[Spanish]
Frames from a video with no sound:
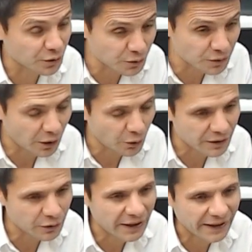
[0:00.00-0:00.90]
Un saludo
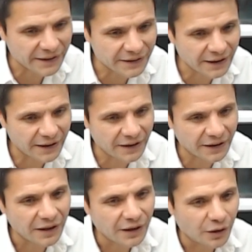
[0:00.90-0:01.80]
a toda la gente que
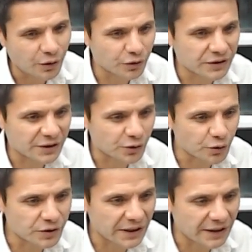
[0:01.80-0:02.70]
nos
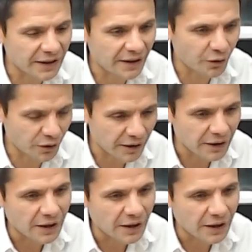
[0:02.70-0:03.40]
escucha el día de hoy.